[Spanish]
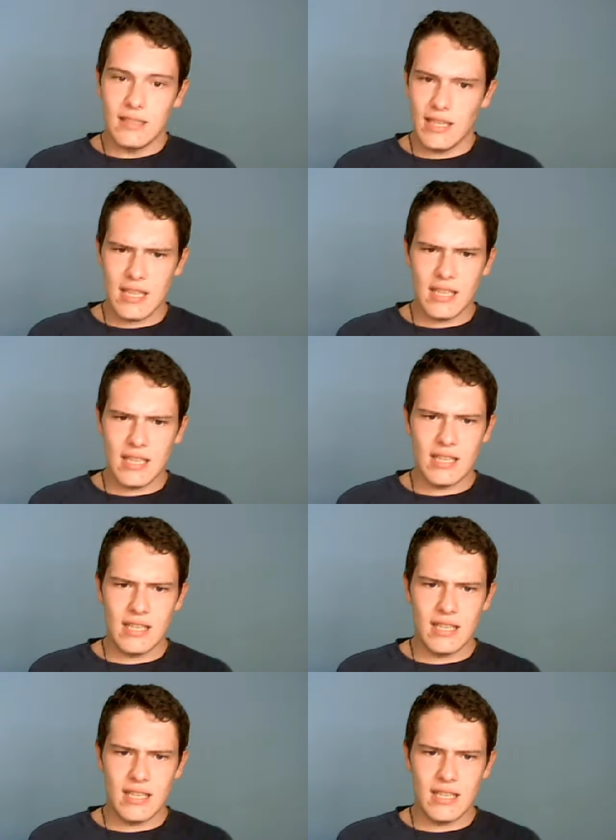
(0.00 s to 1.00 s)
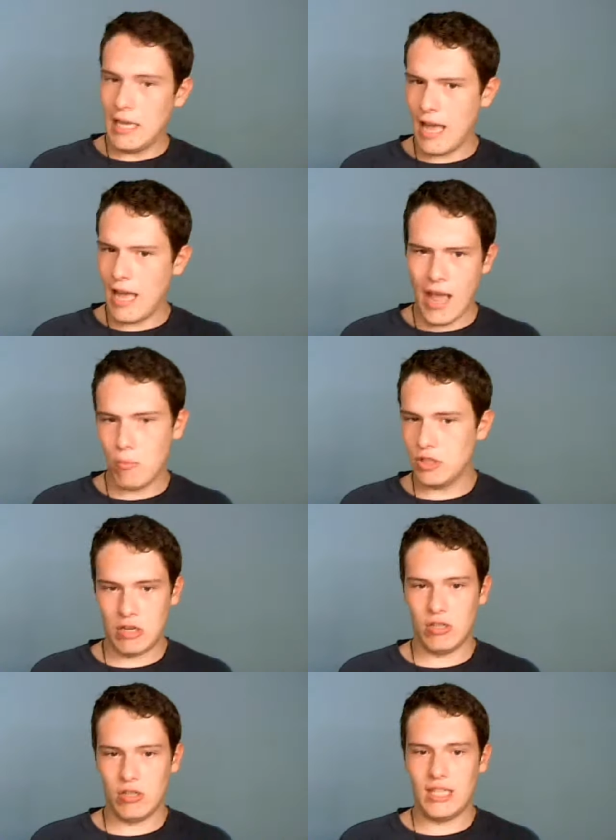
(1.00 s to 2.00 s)
Y hay muchas
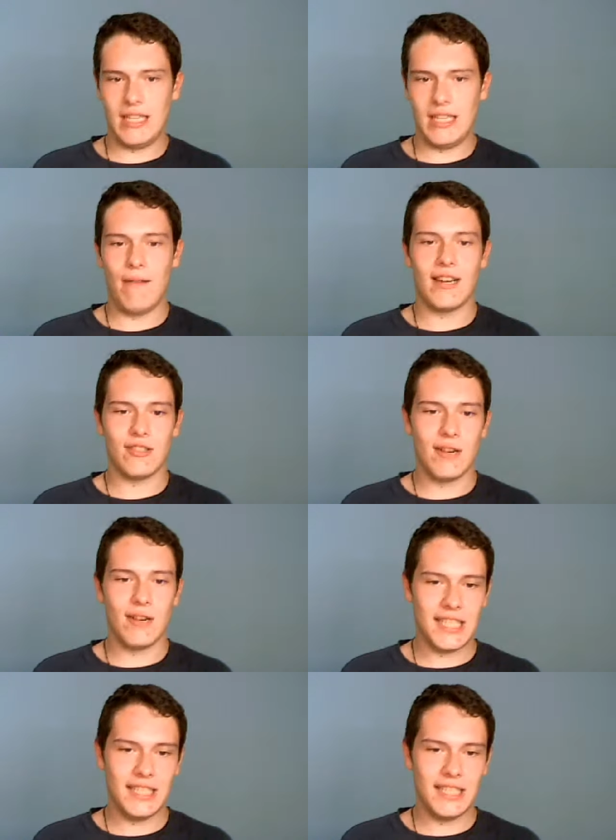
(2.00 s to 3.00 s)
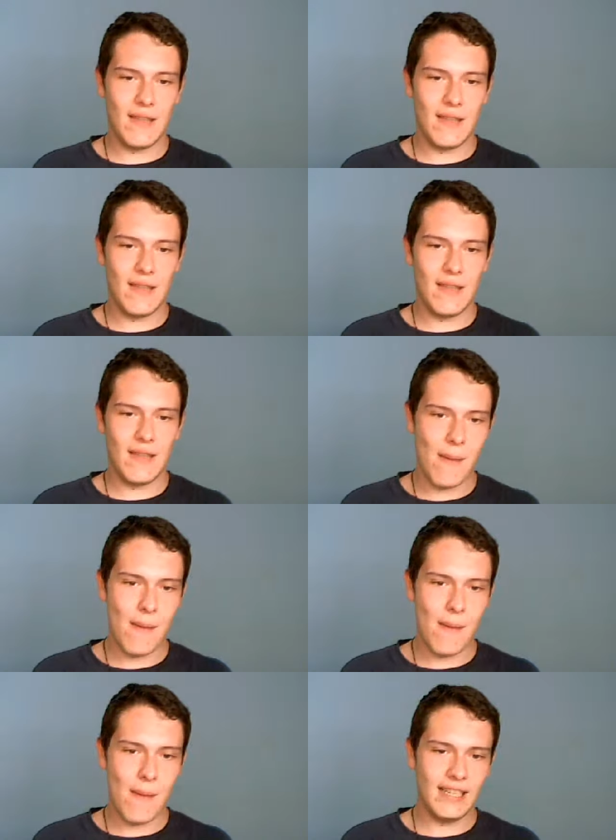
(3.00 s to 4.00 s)
cosas que hablar sobre la selectividad,
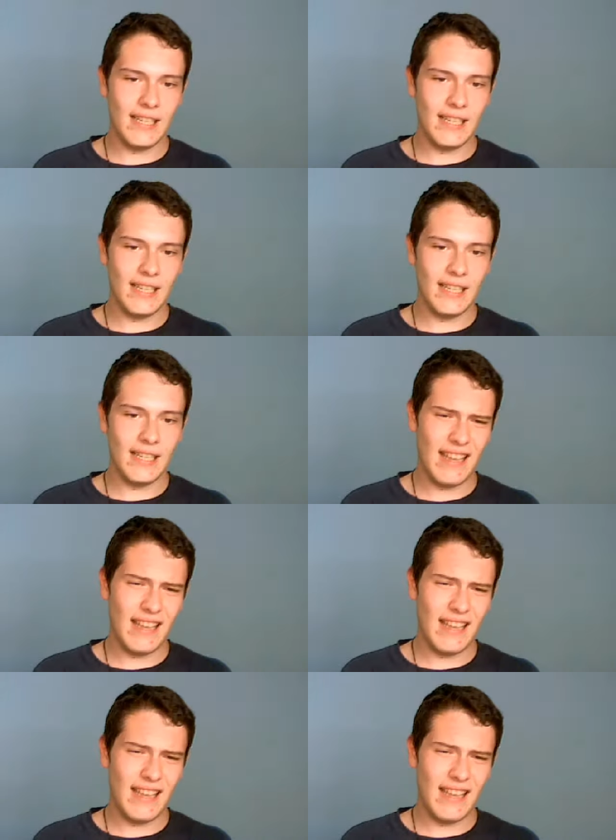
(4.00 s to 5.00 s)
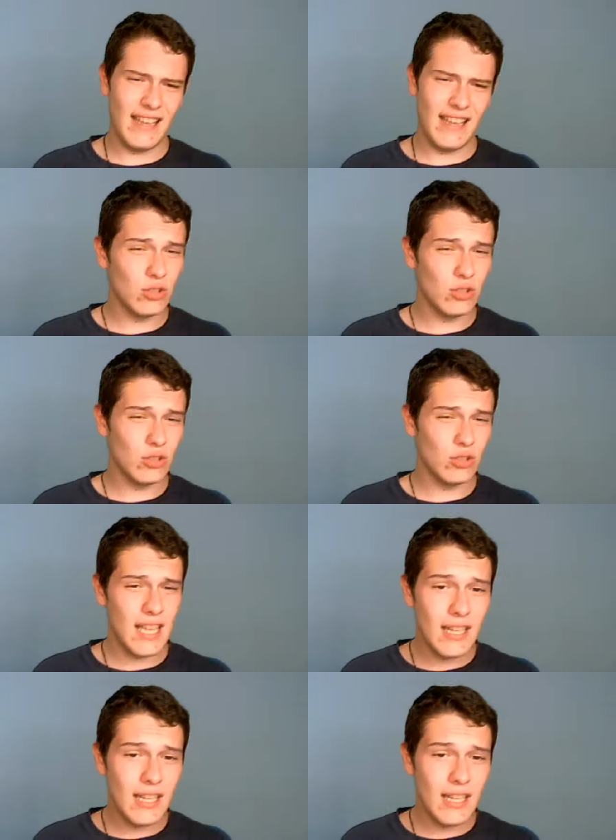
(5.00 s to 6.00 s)
obviamente, que las contaré
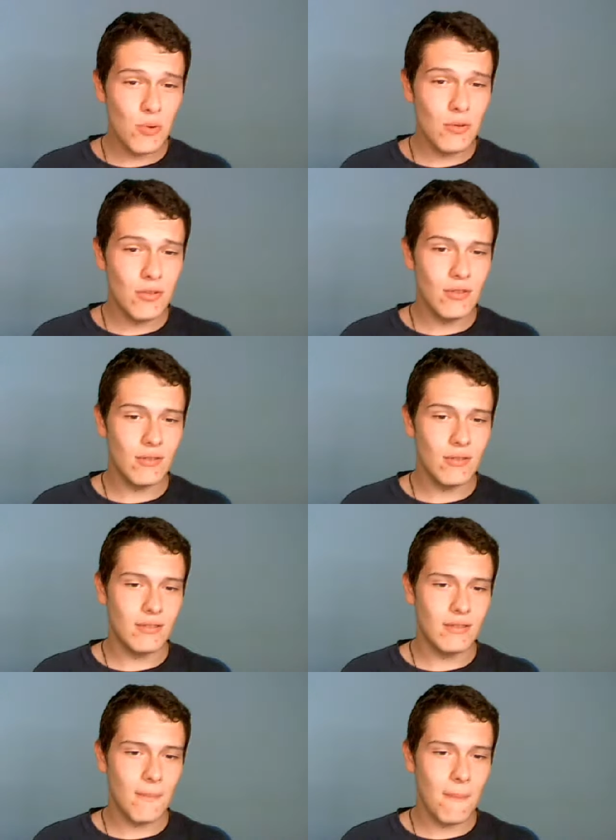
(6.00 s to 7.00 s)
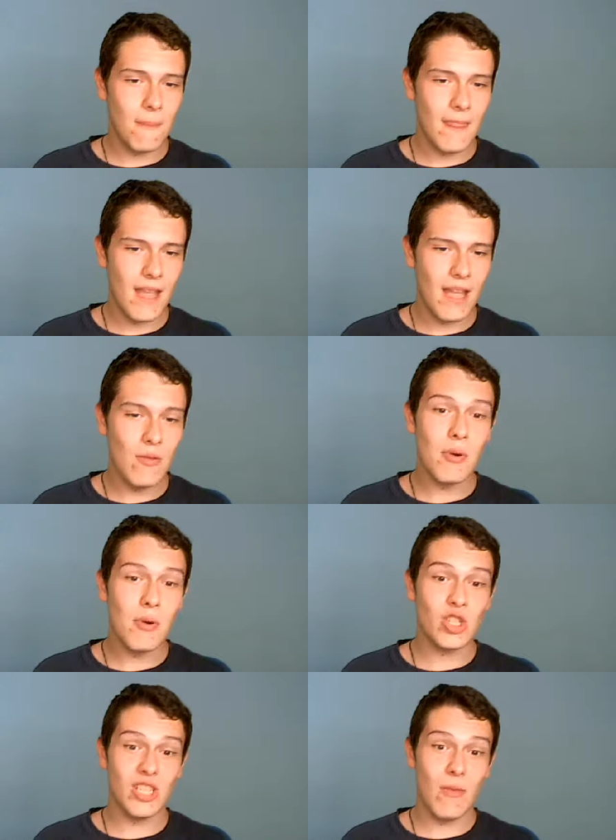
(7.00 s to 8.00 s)
en un, en un
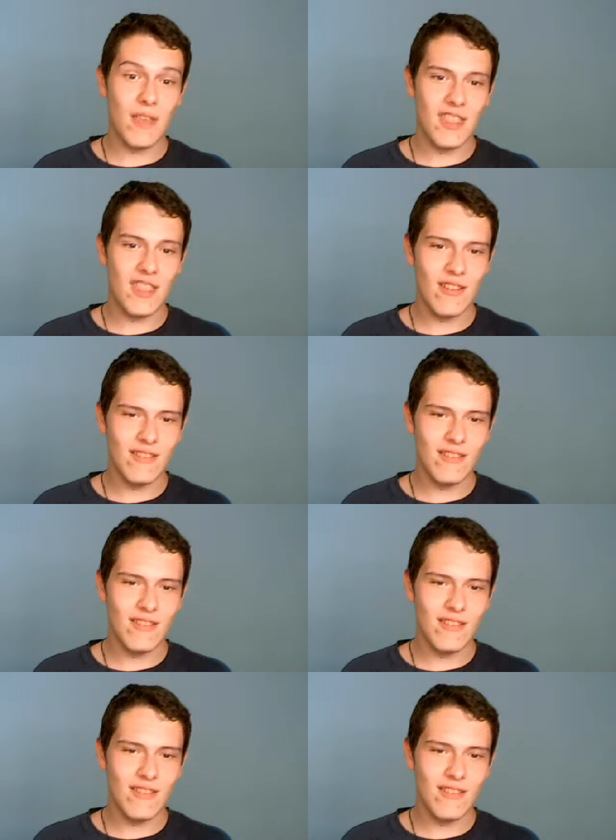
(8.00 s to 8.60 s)
próximo vídeo,